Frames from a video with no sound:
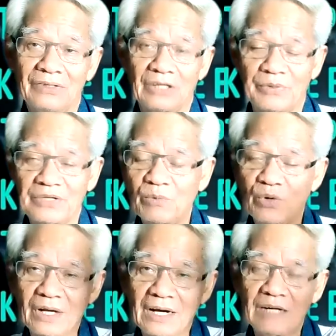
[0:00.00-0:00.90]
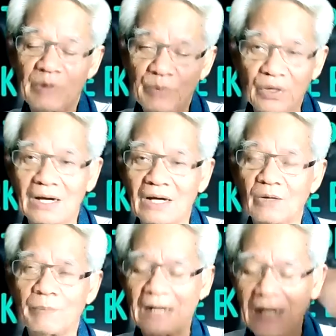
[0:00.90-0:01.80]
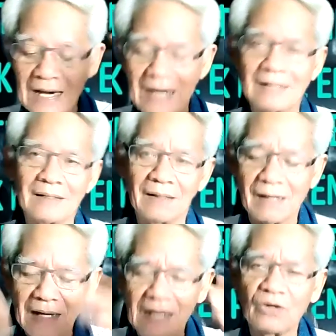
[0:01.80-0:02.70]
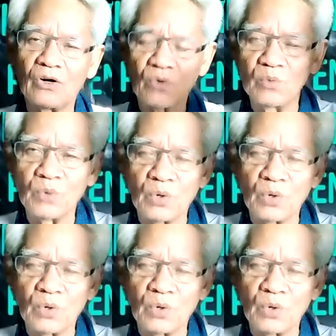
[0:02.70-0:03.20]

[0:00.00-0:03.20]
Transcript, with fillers: จะไม่ใช้บริการหรือไม่บริการก็ประกาศ ร้านก็กลุ่ม